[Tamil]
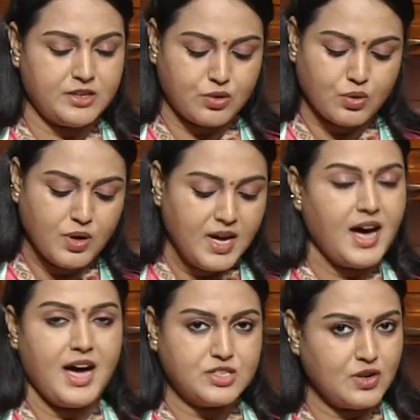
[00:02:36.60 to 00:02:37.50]
இருக்கும்
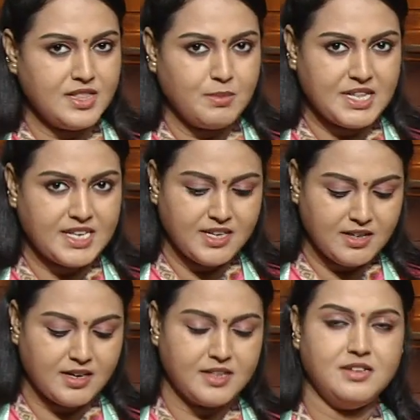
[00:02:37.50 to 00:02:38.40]
ஆக்சுவலாக அந்த மாதிரி
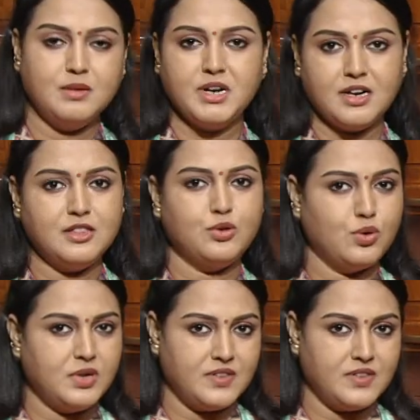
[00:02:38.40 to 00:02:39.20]
இருக்காது நமக்காக தோன்ற